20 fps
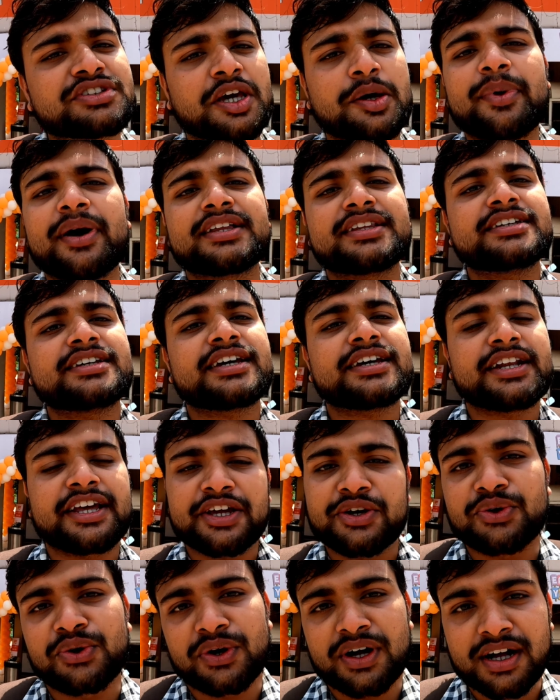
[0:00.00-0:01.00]
उसके बाद ये
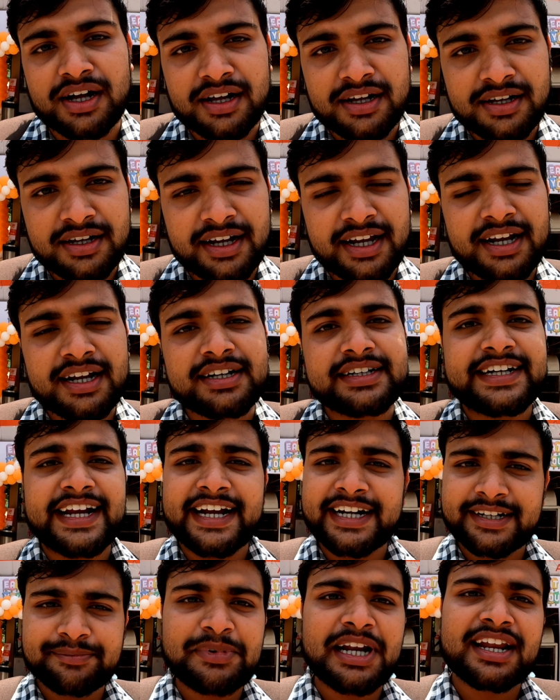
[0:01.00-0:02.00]
नहीं होगा है ना
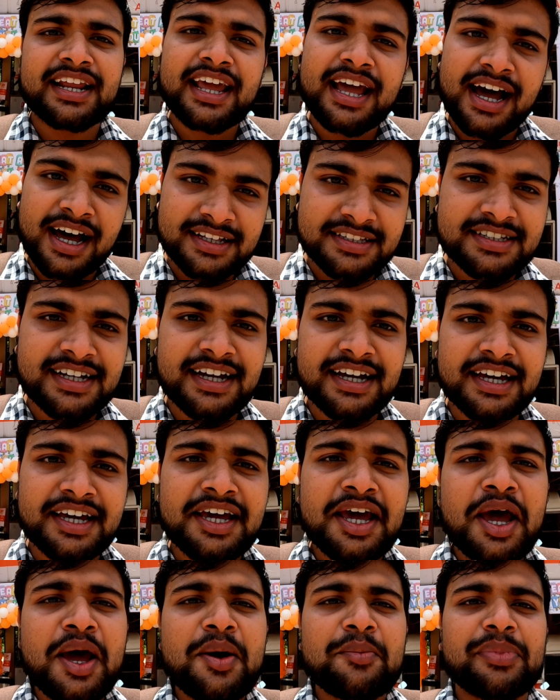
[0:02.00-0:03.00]
डेट बल्कि आज का है